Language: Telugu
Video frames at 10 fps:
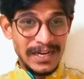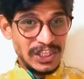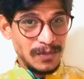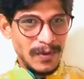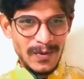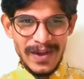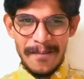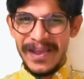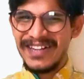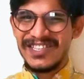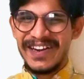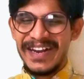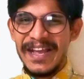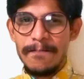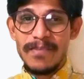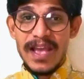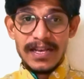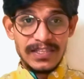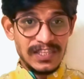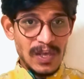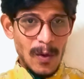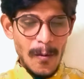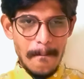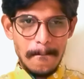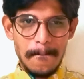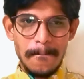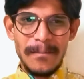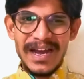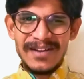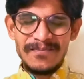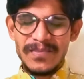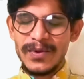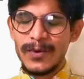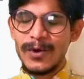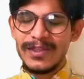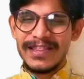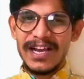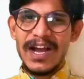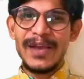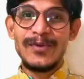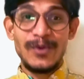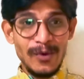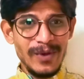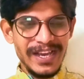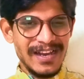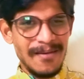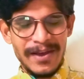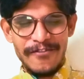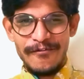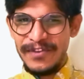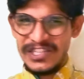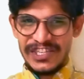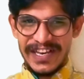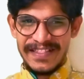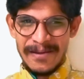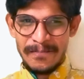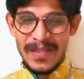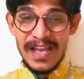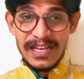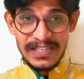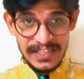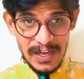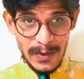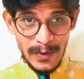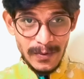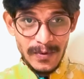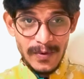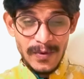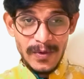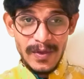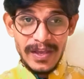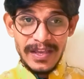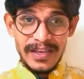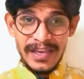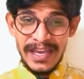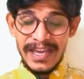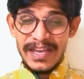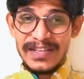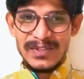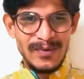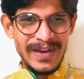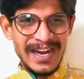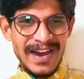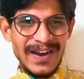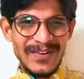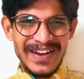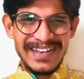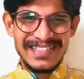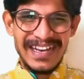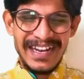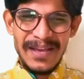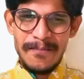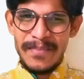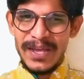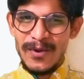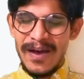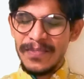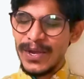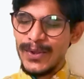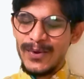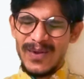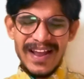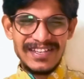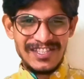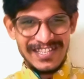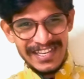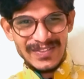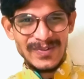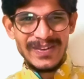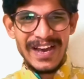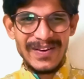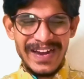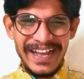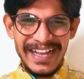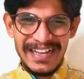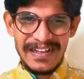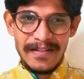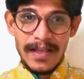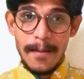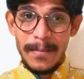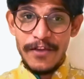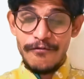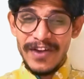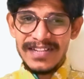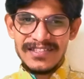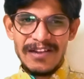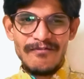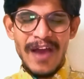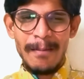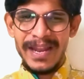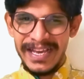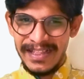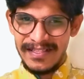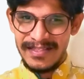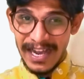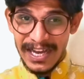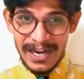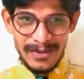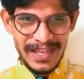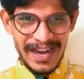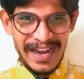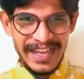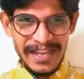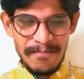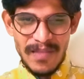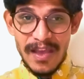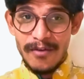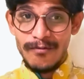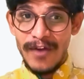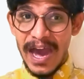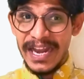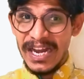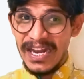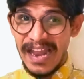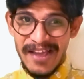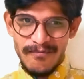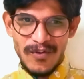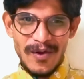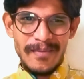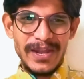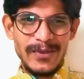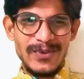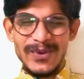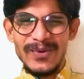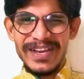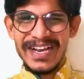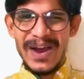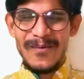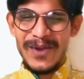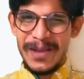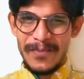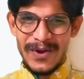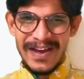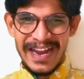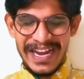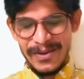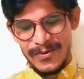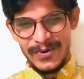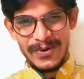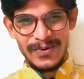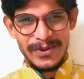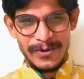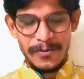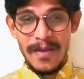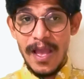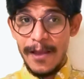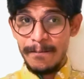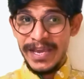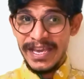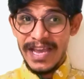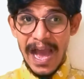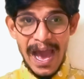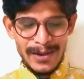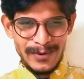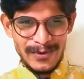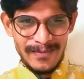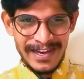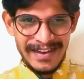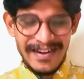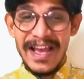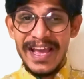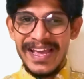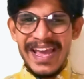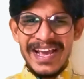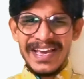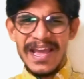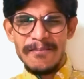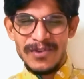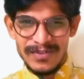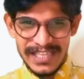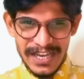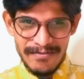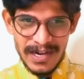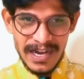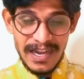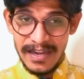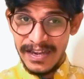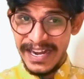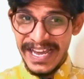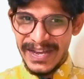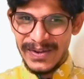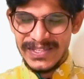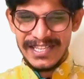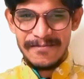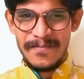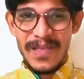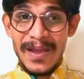మర్చిపోకుండా మెయిల్ చేయండి సో మనం కొత్తగా యూనిక్గా మనం విష్ చేద్దాం సో ఈ సువర్ణ అవకాశాన్ని మీరు అందరు యూటిలైజ్ చేసుకుంటారు అని మీ ఫ్రెండ్స్ అండ్ ఫ్యామిలీకి దగ్గర అవుతారని వారి లైఫ్లో మీరు యూనిక్గా ఉండిపోవాలని కోరుకుంటూ మీ అరుణ్ కుమార్ ఏకే మ్యూజిక్ వరల్డ్ నీకోసం